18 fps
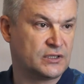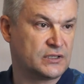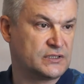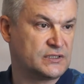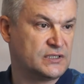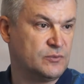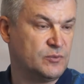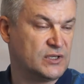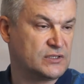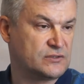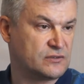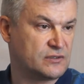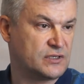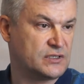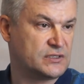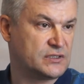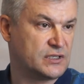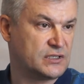это семейство
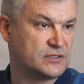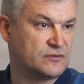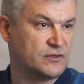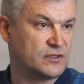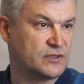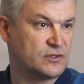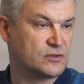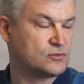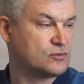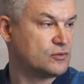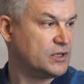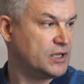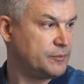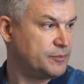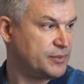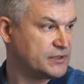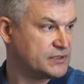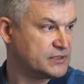крестоцветных
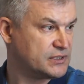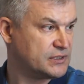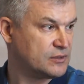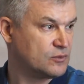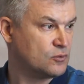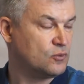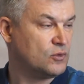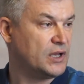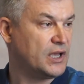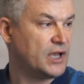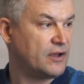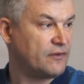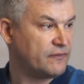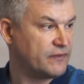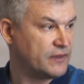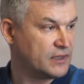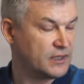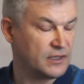сурепицы,
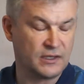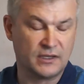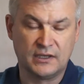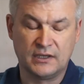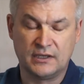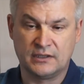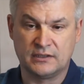гулявники.